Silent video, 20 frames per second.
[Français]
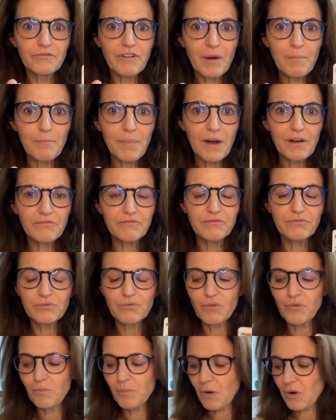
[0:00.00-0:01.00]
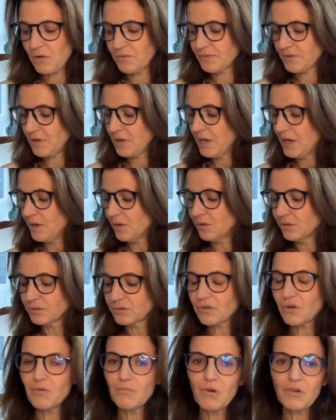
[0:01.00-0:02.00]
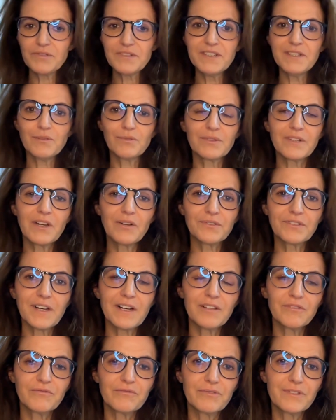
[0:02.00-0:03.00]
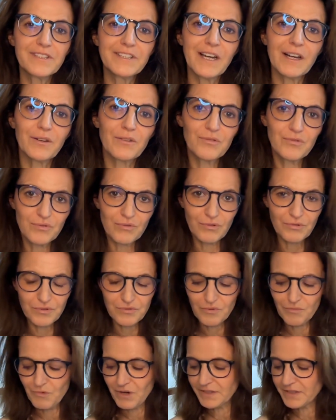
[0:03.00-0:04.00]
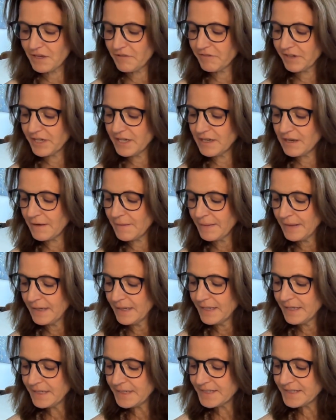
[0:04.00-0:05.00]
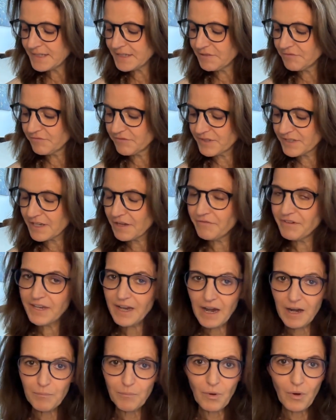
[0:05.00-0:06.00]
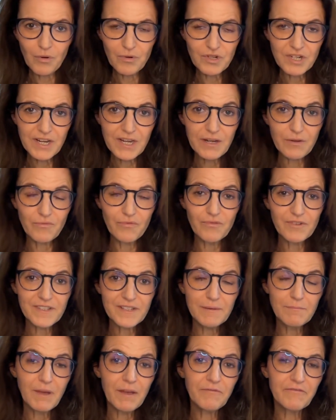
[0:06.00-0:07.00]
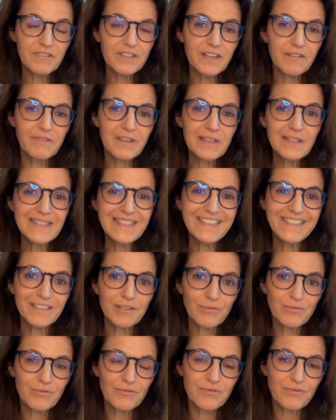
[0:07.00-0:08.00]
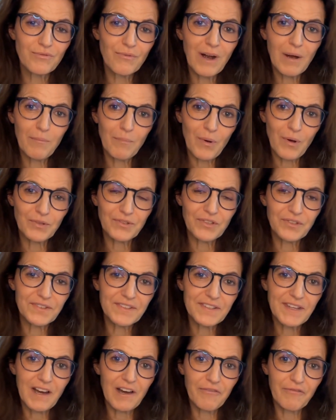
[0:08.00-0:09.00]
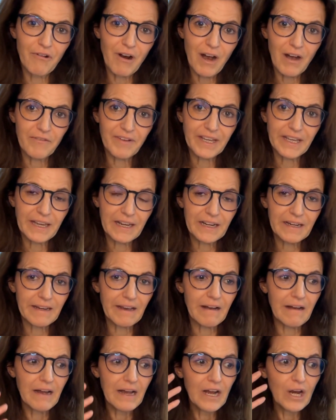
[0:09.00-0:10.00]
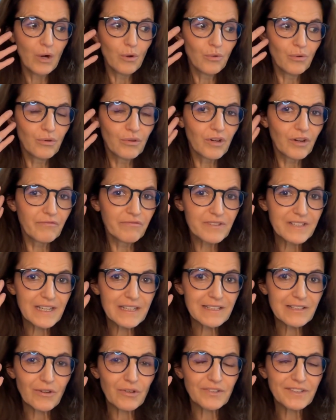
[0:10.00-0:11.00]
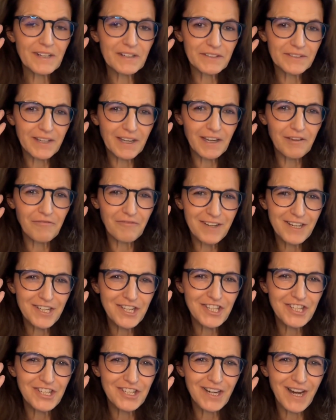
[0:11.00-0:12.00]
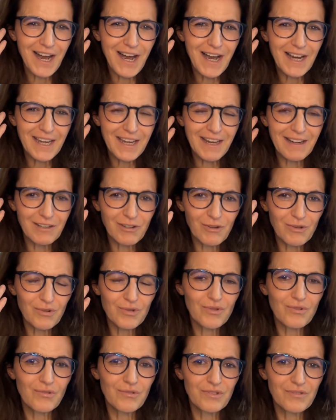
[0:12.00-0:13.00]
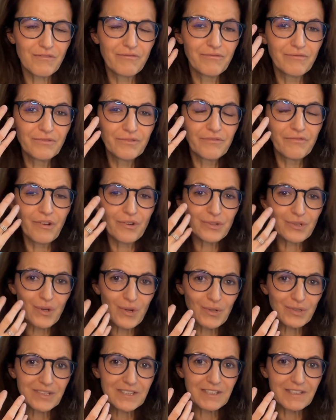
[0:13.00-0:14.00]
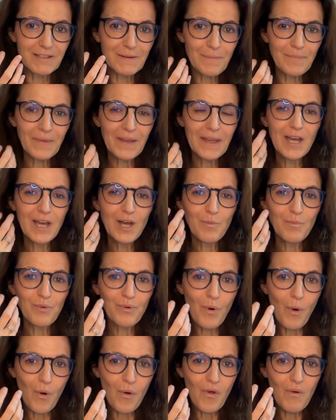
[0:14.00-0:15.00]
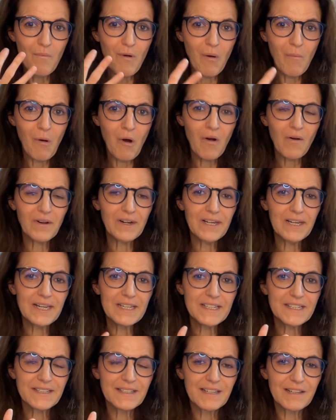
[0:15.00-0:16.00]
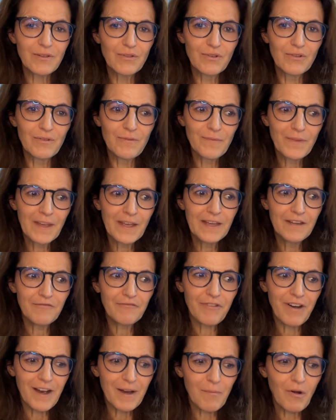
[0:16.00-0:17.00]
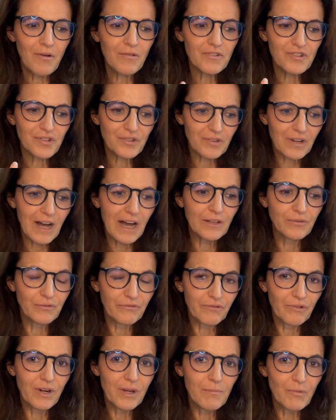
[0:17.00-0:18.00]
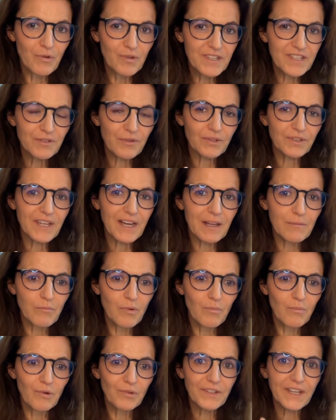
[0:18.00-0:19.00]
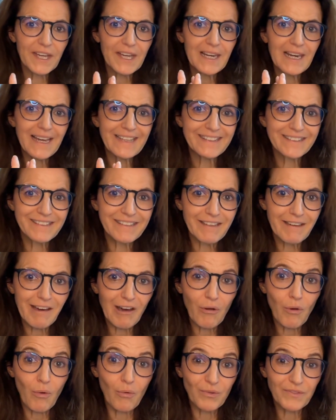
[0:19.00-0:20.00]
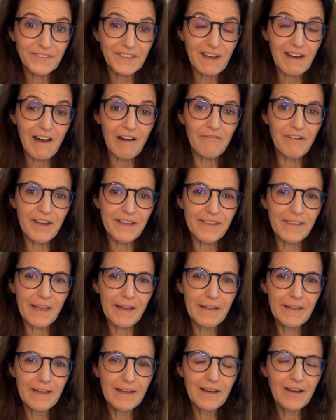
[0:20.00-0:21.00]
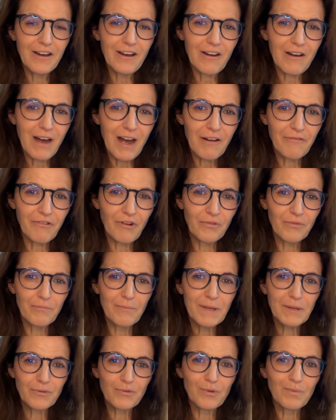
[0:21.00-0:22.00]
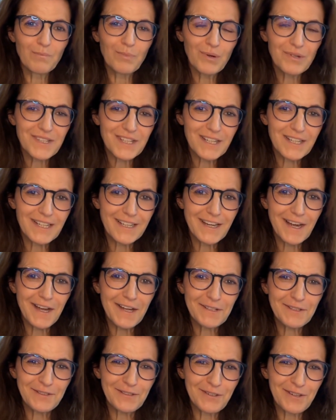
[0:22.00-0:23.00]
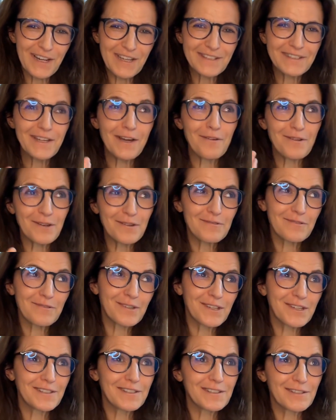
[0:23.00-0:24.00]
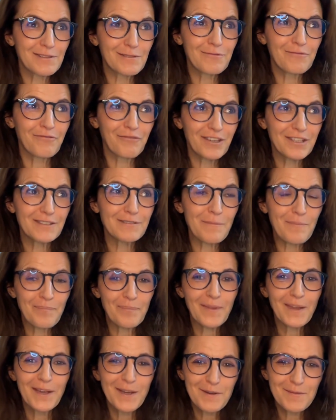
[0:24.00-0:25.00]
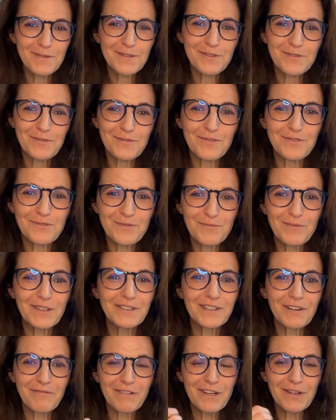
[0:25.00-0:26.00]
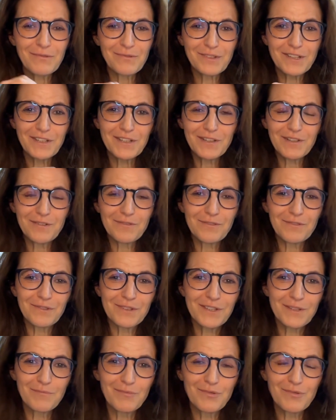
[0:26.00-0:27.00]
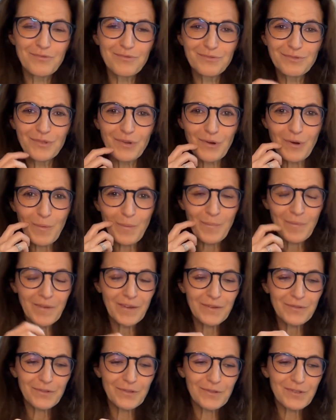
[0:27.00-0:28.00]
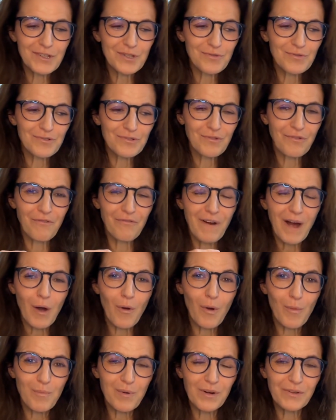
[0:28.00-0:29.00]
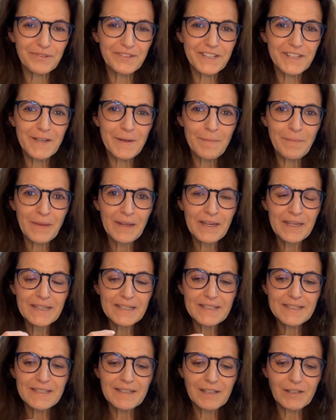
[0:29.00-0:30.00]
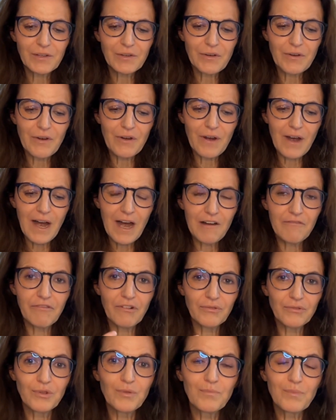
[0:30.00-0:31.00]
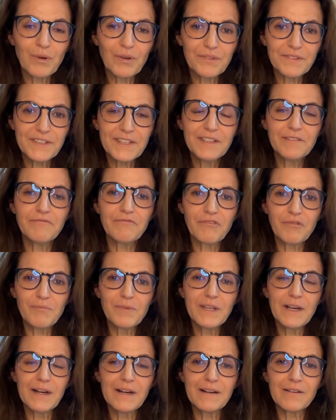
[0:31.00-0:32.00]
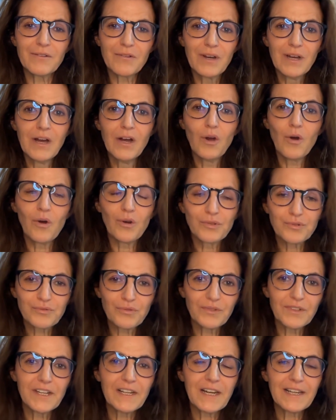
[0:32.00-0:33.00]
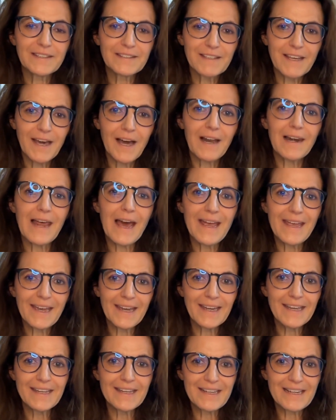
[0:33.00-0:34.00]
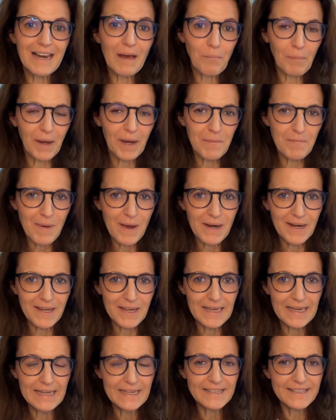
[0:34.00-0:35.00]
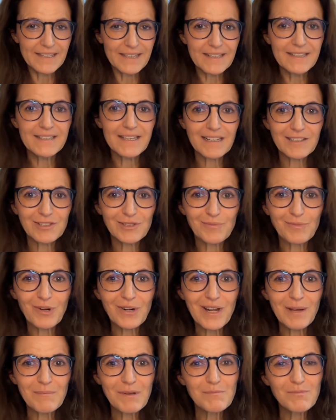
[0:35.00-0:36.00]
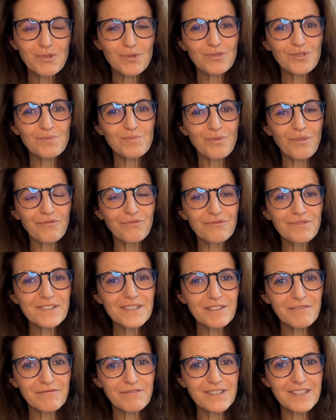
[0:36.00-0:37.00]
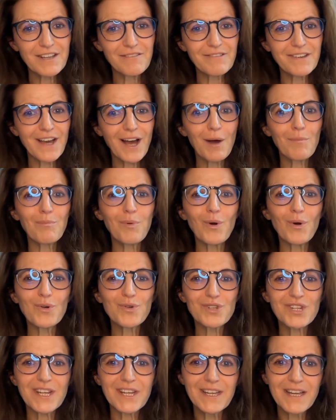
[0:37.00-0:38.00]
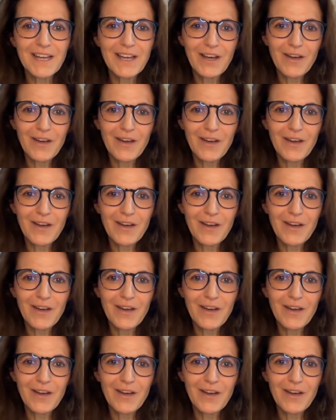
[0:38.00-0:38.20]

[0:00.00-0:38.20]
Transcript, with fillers: ne va pas vous comprendre. Autrement dit, on est en train de vous dire que sur ce mois d'avril, si vous avez un projet ou si même vous avez une discussion importante à avoir avec quelqu'un ou que vous êtes en train de réfléchir à quelque chose, vous de votre côté, pour le moment, laissez-le. Vraiment, genre, à nouveau, ils, ils, sont en train de me montrer la terre qu'on travaille. Euh, avant de, poser les graines dans la terre. c'est de fait. Parce que sur ce mois d'avril, on est, beaucoup dans, des choses qu'on va replanter. C'est que euh, avant de planter, il faut bien euh, retourner la terre, l'aérer, la préparer. C'est exactement la même chose pour vous si vous avez un projet